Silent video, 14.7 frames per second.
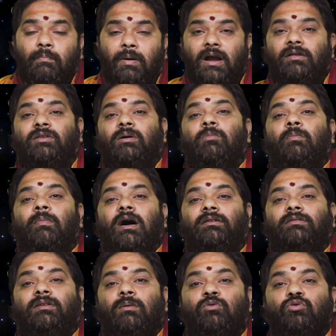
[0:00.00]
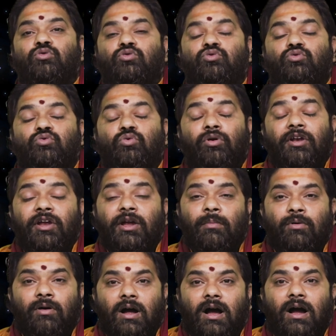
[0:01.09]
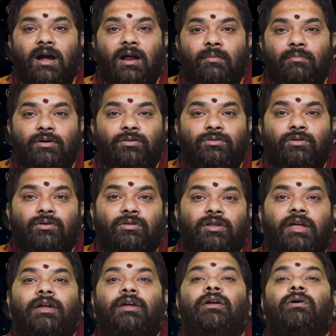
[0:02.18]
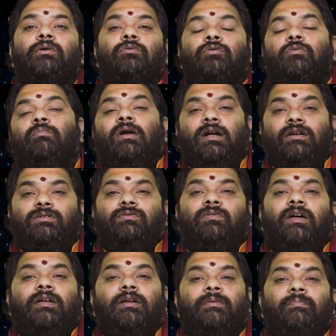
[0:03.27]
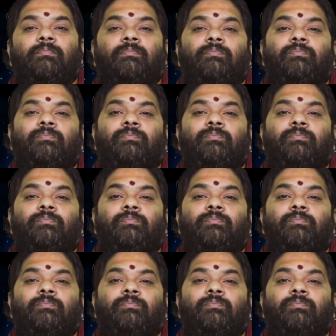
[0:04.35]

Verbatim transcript: ఫలితము మాత్రము శూన్యముగా కనబడుతోంది కుంభరాశి వారికి